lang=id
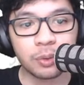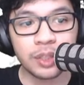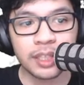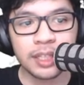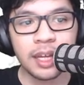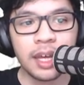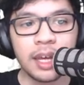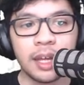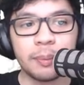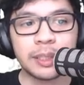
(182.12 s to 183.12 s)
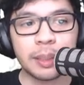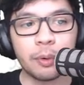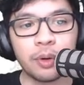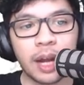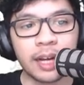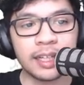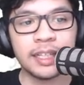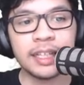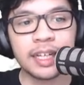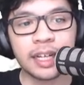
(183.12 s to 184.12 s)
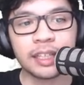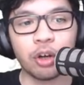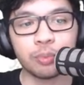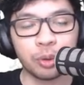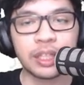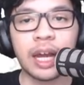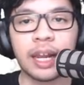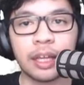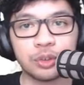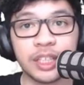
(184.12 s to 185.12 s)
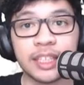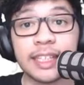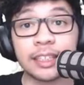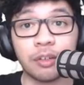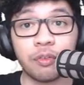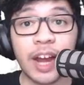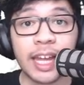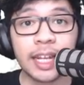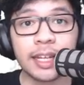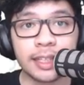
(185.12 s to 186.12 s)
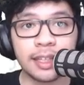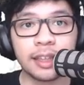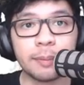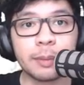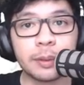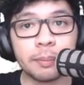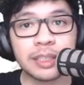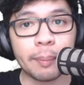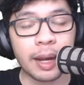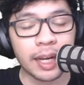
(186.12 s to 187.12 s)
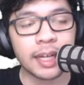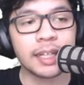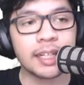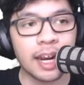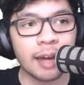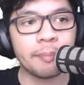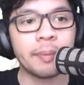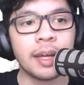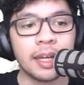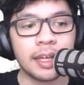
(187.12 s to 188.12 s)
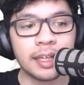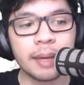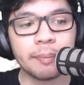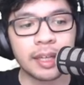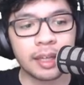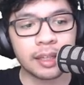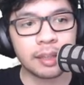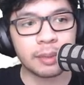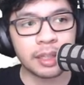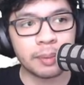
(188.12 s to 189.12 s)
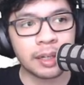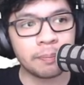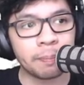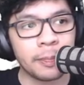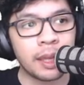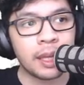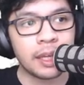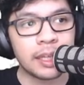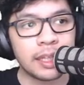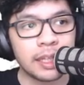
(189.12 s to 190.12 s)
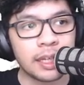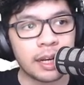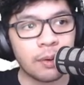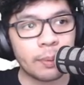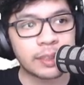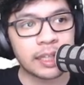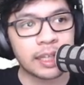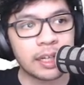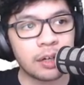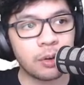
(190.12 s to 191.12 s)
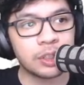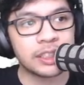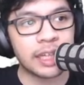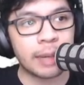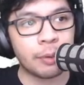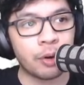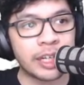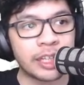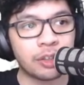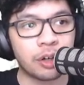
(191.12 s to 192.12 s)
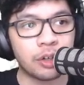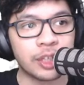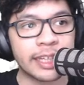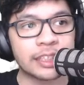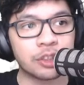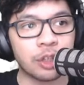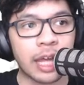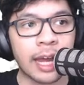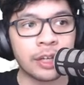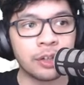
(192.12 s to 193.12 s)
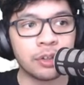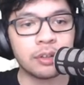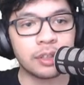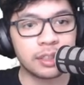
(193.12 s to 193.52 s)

2D bisa menggunakan ini yang nanti outputnya akan langsung jadi JSON file yang teman-teman bisa pakai di dalam gamenya teman-teman. Ini ada websitenya ya ogmoeditor.itch.io